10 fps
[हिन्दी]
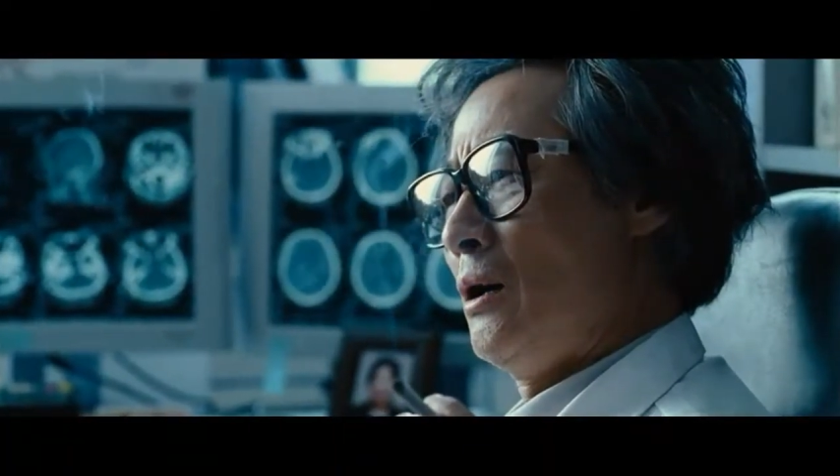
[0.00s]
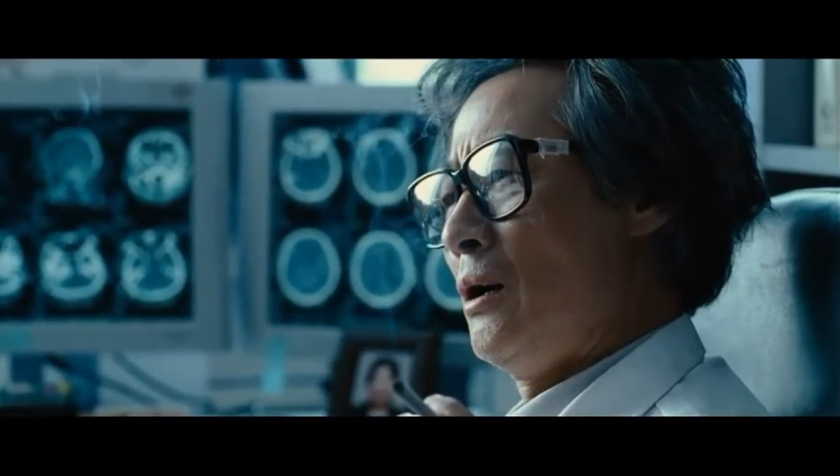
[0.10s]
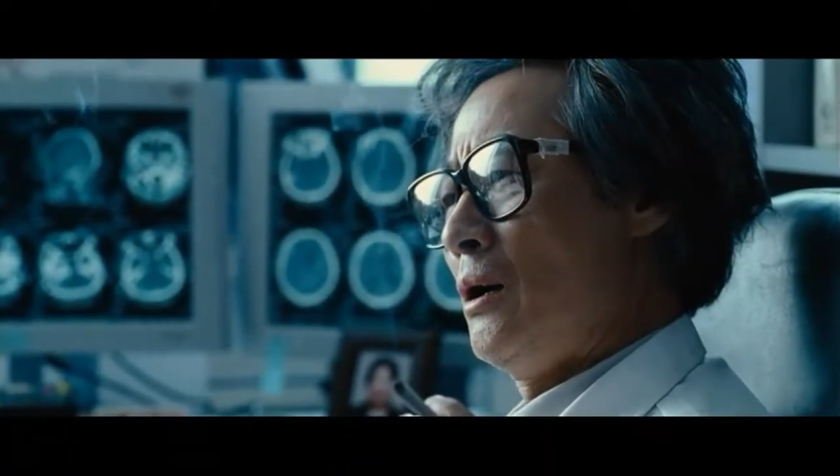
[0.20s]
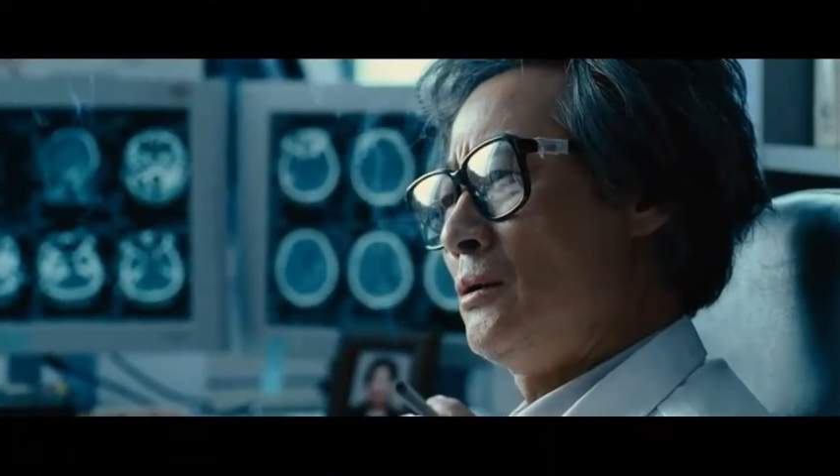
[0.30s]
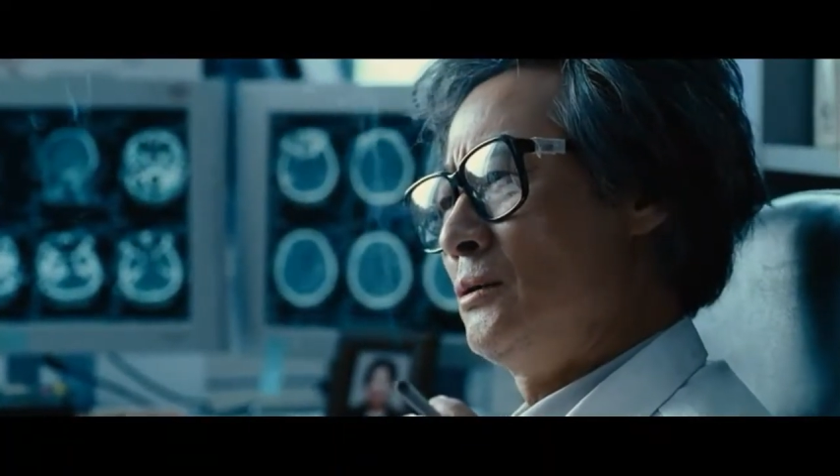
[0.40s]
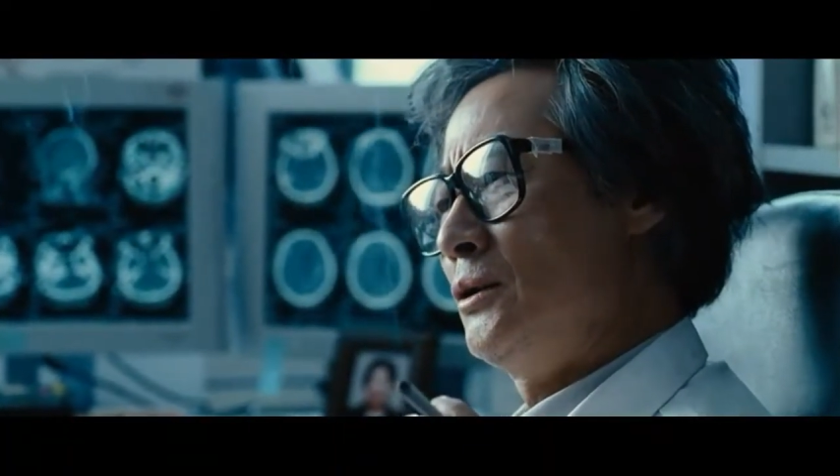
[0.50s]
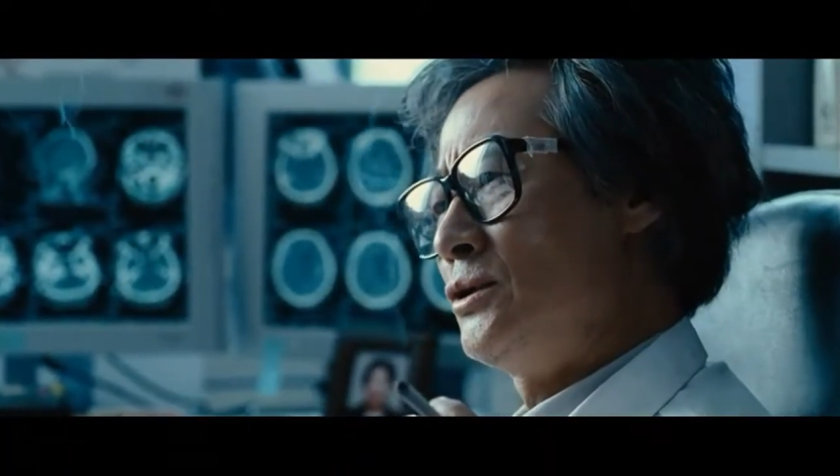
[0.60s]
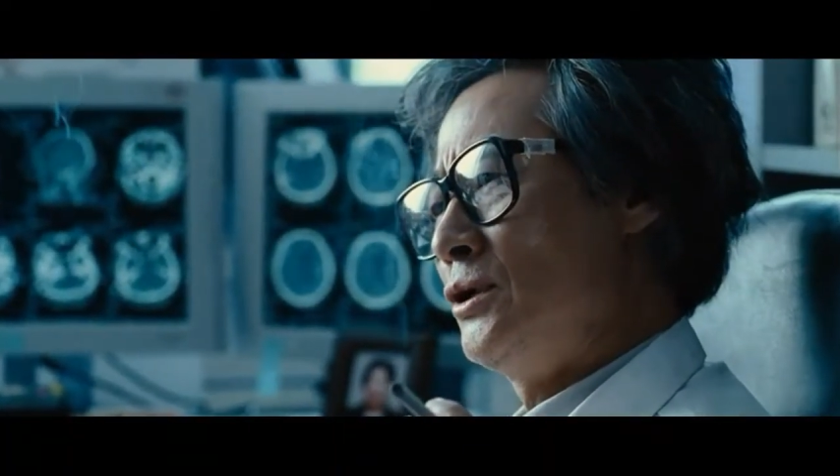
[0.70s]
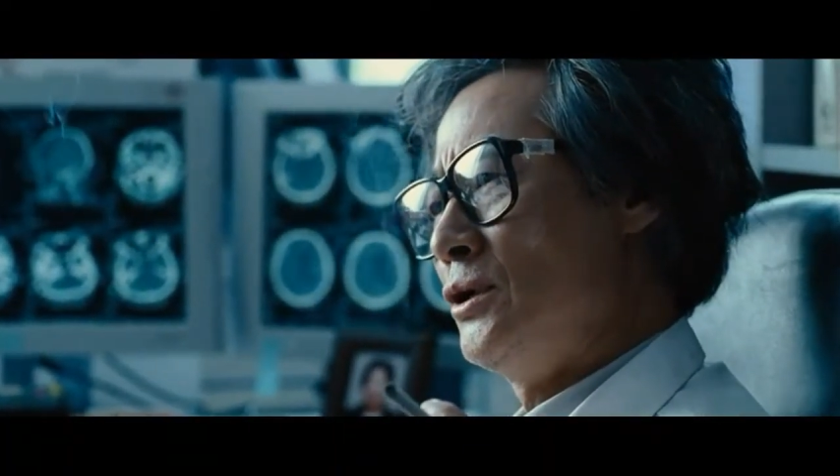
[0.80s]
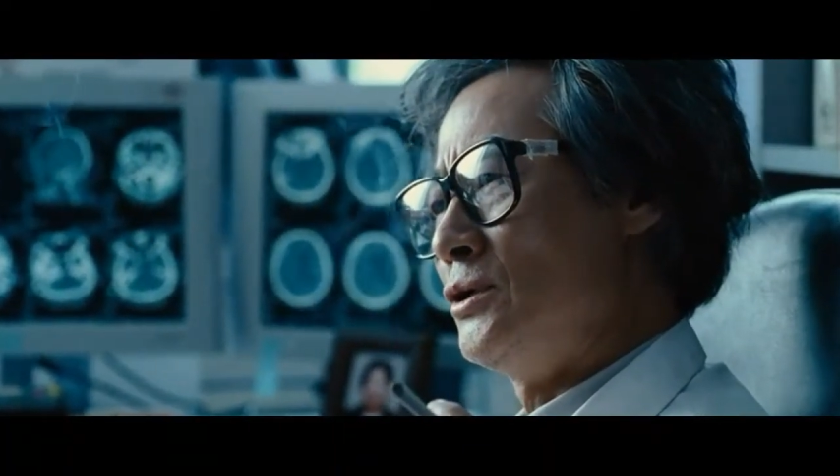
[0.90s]
उस जगह को
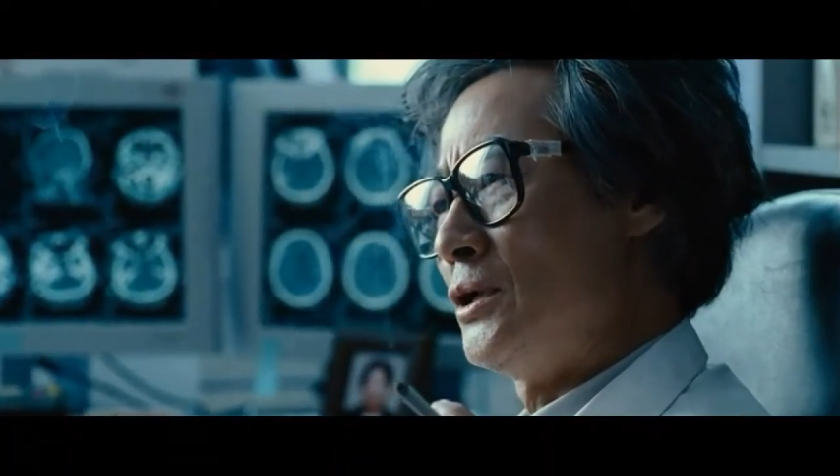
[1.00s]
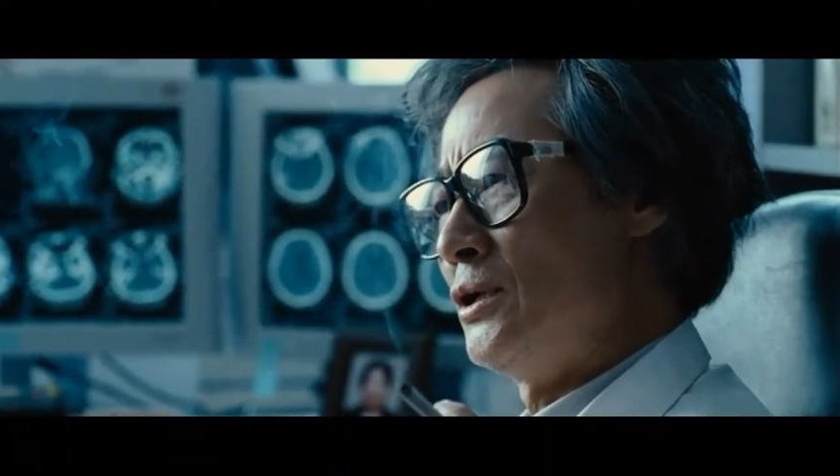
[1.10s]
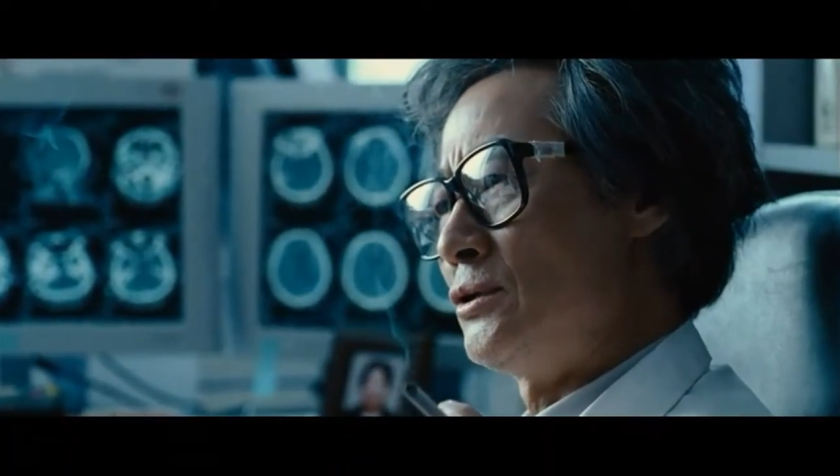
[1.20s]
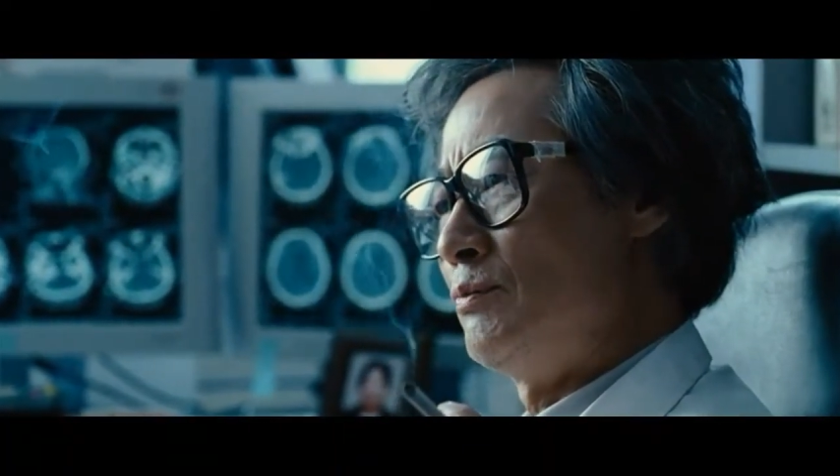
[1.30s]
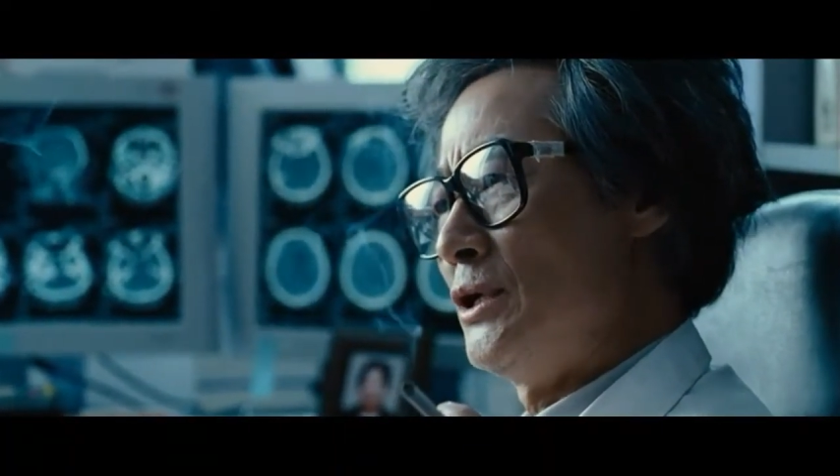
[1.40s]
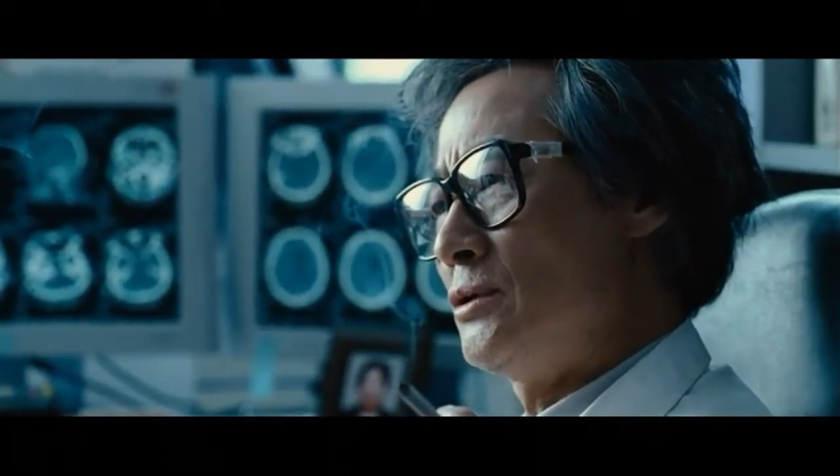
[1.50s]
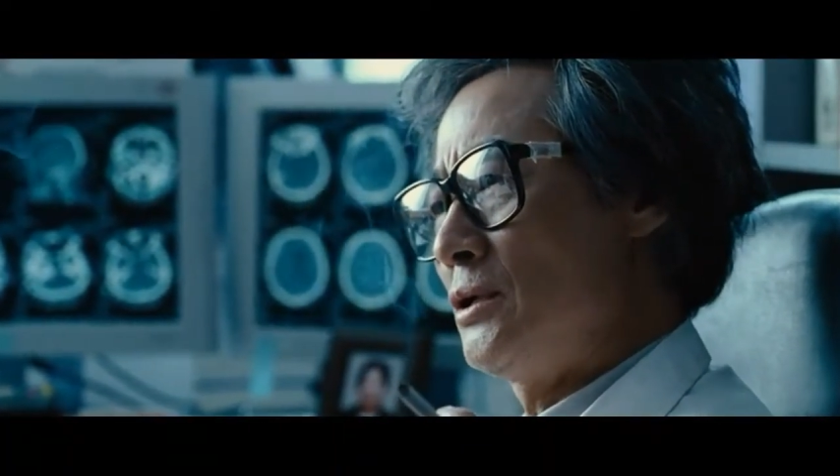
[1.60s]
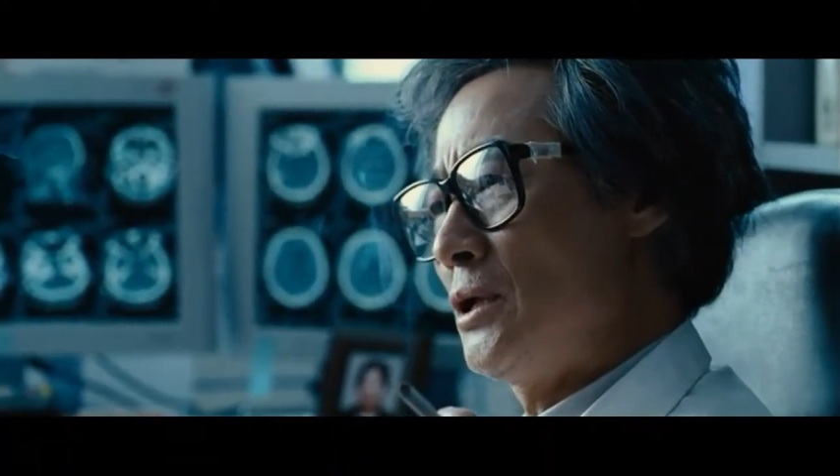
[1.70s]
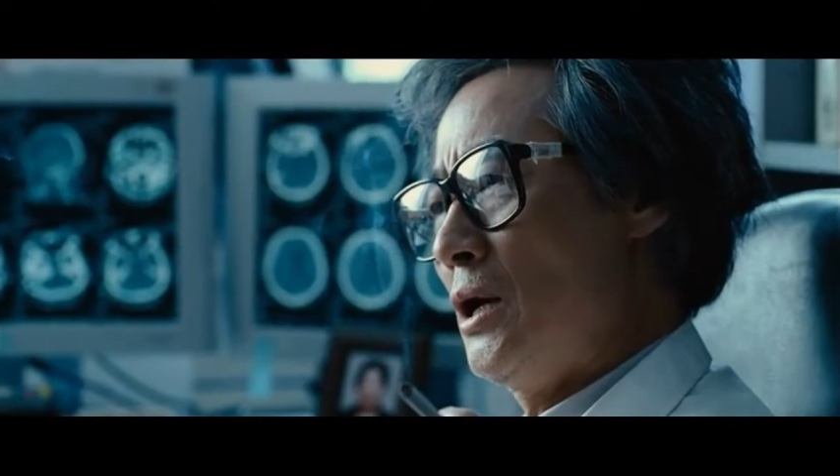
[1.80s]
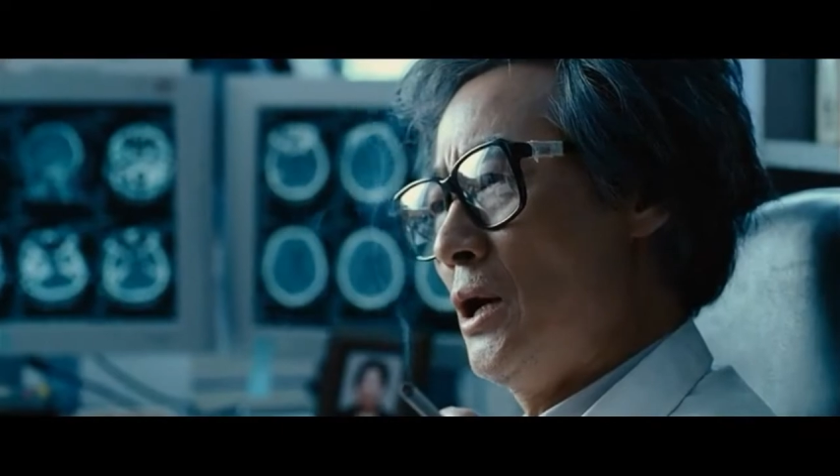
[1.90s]
देख उसे सब कुछ याद आ